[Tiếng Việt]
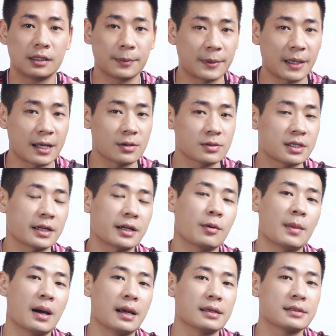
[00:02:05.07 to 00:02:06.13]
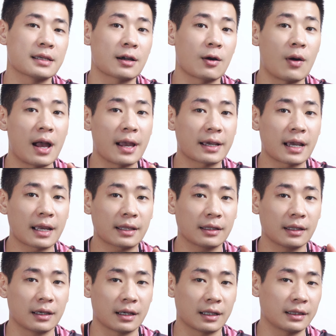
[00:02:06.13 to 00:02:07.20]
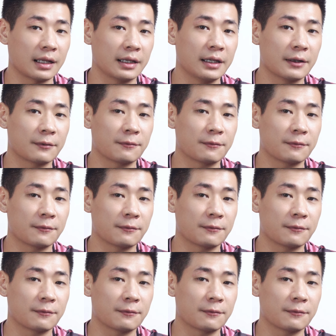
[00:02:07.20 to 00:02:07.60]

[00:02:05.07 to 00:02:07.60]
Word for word: Tiếp theo, CX07 sẽ có hai cách để gắn tản